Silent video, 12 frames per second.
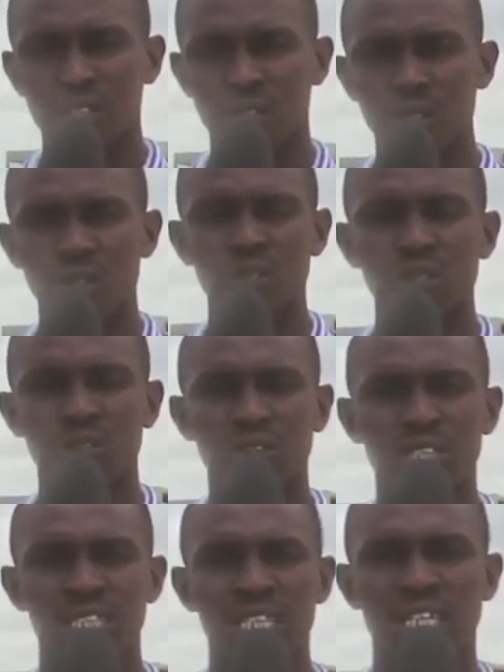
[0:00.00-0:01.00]
celui du
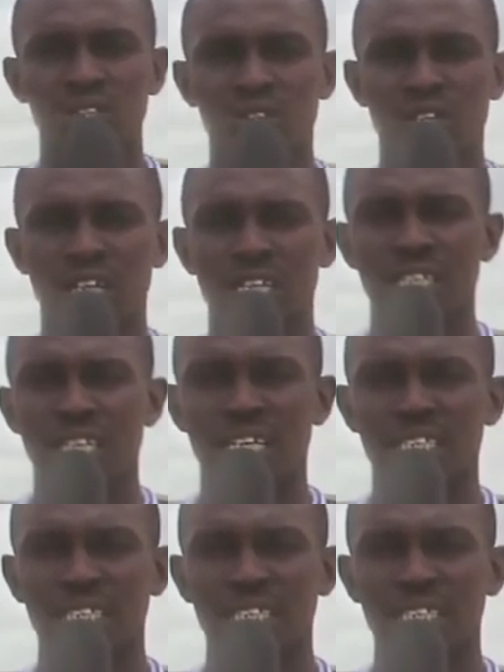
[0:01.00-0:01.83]
Conseil national de la